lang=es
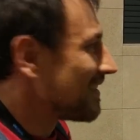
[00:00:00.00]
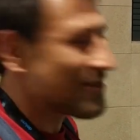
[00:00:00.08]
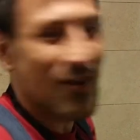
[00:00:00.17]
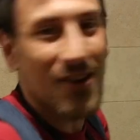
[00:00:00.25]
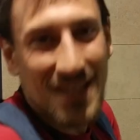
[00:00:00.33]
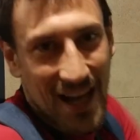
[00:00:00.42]

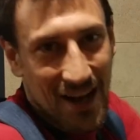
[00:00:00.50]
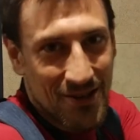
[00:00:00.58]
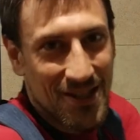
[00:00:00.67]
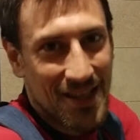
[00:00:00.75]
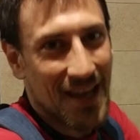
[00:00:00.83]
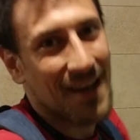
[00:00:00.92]
Sois la
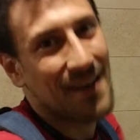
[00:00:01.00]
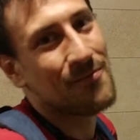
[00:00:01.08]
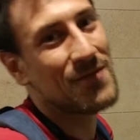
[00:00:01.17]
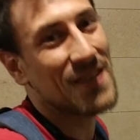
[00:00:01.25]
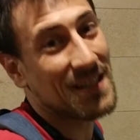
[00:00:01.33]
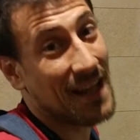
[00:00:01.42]
hostia.
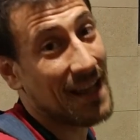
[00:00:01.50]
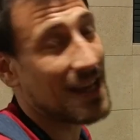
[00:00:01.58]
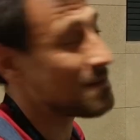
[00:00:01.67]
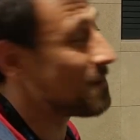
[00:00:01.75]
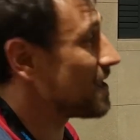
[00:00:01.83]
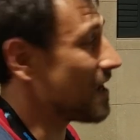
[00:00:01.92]
Muchas
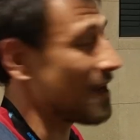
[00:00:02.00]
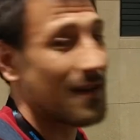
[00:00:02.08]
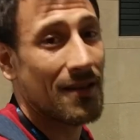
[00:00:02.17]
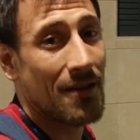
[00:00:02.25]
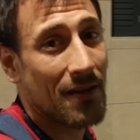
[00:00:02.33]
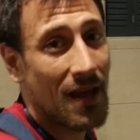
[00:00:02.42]
gracias, Peña,
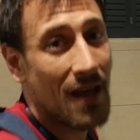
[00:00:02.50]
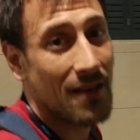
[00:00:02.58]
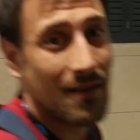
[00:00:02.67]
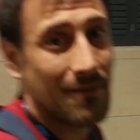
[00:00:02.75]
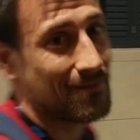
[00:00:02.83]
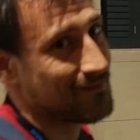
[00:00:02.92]
de verdad.
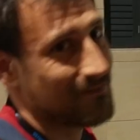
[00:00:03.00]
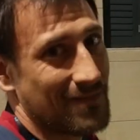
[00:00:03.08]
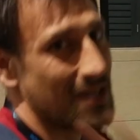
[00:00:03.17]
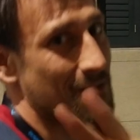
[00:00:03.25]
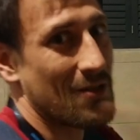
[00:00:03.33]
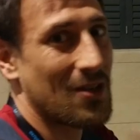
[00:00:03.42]

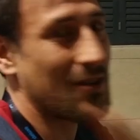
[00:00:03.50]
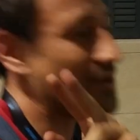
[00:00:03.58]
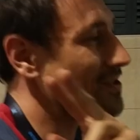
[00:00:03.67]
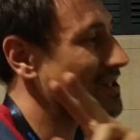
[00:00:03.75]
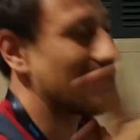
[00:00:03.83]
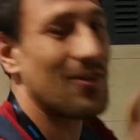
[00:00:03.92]
Sin
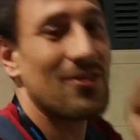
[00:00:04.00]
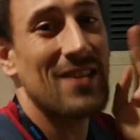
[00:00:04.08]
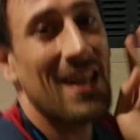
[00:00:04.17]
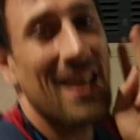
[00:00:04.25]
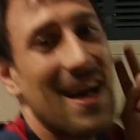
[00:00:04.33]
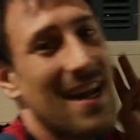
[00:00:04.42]
vosotros esto no
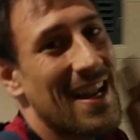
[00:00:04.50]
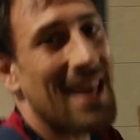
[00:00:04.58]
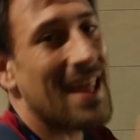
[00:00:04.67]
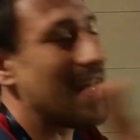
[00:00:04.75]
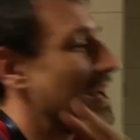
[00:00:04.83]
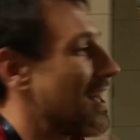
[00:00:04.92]
sería
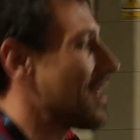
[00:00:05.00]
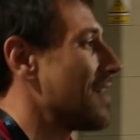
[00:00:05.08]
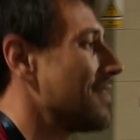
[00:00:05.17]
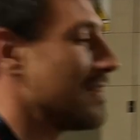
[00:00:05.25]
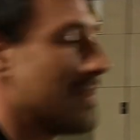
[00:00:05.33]
nada de nada.